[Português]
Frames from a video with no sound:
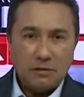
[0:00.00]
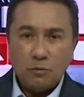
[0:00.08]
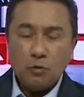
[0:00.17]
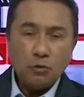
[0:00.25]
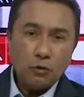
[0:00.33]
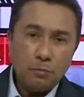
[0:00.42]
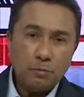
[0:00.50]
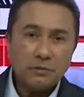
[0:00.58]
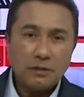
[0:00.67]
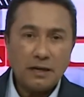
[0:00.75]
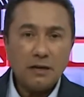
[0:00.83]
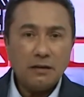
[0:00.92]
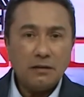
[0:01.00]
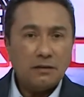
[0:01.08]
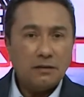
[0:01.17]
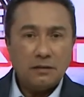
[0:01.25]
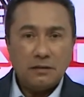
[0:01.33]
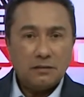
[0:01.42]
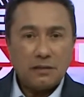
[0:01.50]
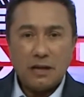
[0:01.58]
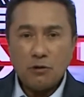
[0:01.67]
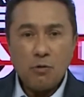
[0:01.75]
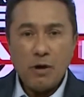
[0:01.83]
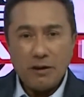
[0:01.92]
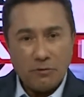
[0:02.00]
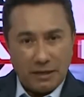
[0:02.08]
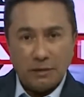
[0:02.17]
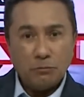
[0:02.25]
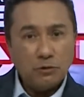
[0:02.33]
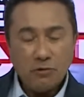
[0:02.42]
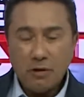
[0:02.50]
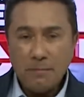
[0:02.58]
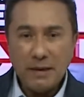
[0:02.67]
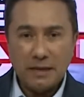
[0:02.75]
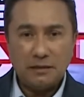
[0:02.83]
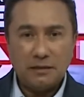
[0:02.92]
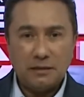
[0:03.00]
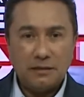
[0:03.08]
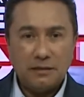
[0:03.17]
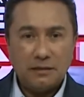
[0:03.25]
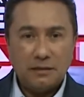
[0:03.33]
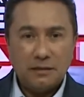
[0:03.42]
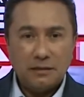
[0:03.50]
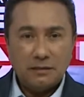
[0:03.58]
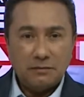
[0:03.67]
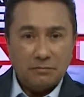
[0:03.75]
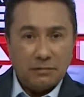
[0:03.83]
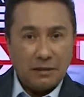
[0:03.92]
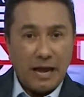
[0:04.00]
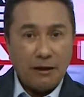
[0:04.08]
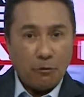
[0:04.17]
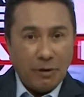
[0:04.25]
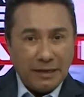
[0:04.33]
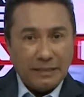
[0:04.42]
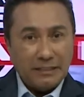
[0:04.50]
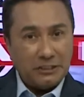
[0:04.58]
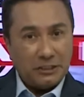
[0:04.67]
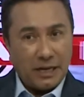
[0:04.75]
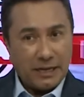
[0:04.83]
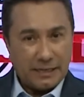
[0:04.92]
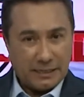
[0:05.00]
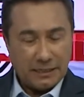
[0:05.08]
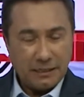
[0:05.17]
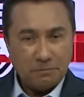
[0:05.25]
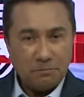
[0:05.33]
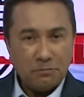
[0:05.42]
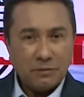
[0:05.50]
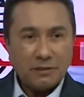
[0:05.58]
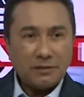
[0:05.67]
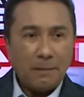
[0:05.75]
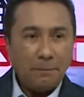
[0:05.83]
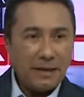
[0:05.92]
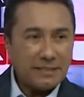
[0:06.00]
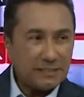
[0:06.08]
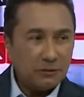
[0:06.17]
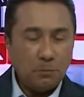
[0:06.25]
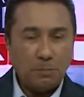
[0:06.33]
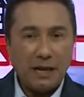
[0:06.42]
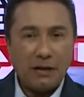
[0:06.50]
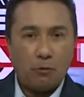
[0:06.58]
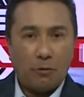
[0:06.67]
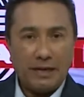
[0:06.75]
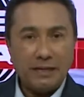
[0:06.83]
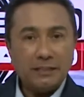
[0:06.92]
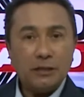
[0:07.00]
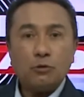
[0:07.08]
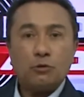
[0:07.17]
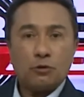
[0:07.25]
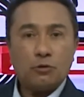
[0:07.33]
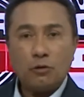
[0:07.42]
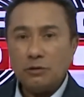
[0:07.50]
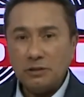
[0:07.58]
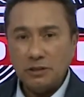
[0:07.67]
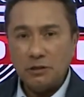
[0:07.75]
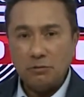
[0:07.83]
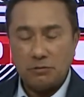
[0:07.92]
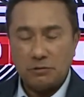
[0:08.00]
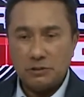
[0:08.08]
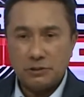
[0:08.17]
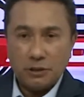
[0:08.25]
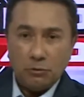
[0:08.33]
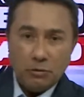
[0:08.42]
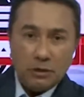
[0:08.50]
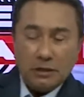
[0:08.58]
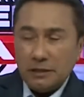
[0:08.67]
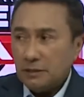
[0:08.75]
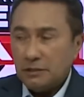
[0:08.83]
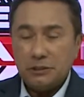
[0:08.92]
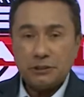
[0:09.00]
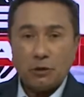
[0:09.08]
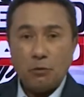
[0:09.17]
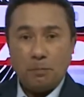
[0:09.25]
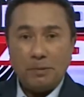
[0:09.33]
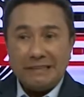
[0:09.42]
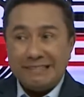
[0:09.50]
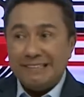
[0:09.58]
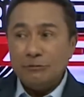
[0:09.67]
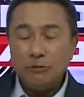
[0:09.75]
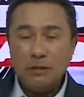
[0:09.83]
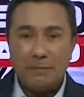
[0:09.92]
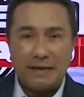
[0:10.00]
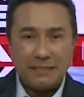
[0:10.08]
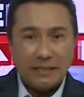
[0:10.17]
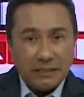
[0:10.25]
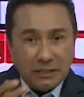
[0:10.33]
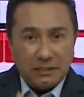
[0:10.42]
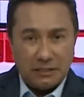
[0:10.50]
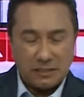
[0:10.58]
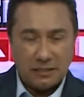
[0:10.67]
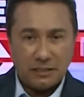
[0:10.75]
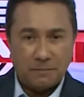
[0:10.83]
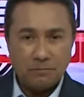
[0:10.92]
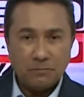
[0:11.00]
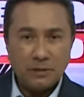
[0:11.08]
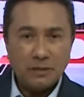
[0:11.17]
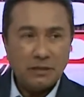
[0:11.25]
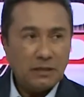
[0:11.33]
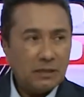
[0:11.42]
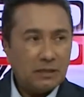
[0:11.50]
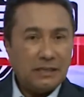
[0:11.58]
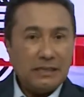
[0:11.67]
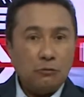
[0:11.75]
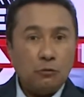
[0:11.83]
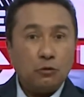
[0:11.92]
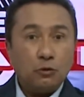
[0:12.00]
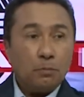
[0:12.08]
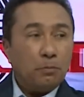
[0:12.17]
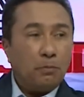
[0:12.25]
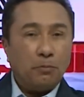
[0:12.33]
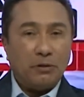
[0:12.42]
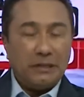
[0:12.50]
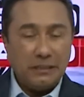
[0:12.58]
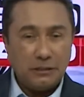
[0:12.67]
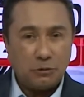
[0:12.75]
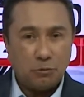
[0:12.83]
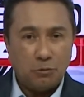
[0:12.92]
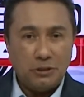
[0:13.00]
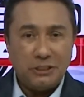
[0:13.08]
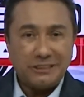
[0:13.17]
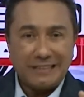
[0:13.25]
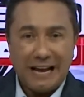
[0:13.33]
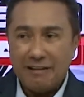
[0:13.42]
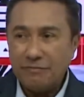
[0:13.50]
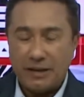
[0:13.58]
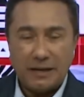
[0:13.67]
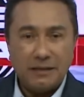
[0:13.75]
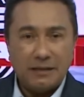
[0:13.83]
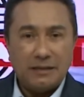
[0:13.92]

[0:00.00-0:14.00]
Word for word: o grupo tá, tá com a goela muito aberta. A goela de jacaré tá passando para a goela de crocodilo. Estão, estão pedindo demais. Ele quis dizer que o grupo político estava